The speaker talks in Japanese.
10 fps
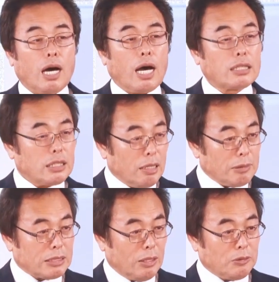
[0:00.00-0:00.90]
諦め
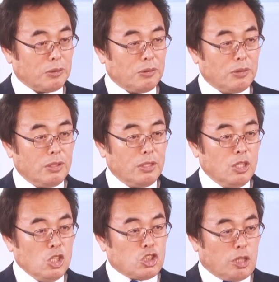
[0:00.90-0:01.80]
ちゃうの
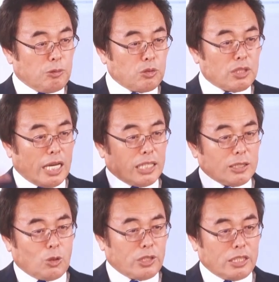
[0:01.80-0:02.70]
自分が
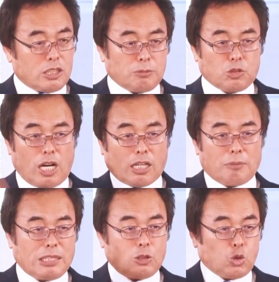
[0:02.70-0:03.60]
人に自分が神
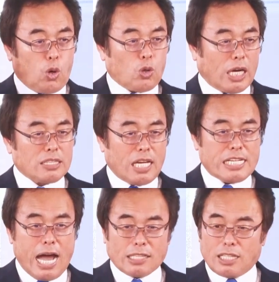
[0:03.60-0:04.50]
にそう簡単に
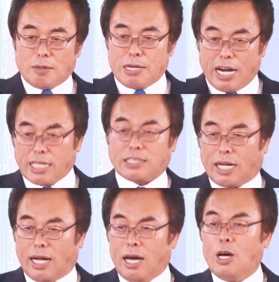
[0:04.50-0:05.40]
諦められた
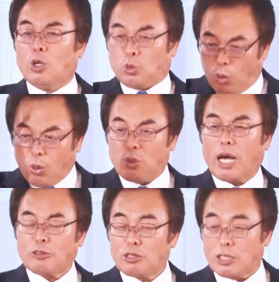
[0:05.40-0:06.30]
らどうな
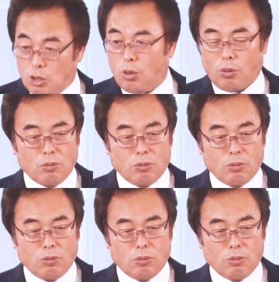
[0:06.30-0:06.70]
るでしょう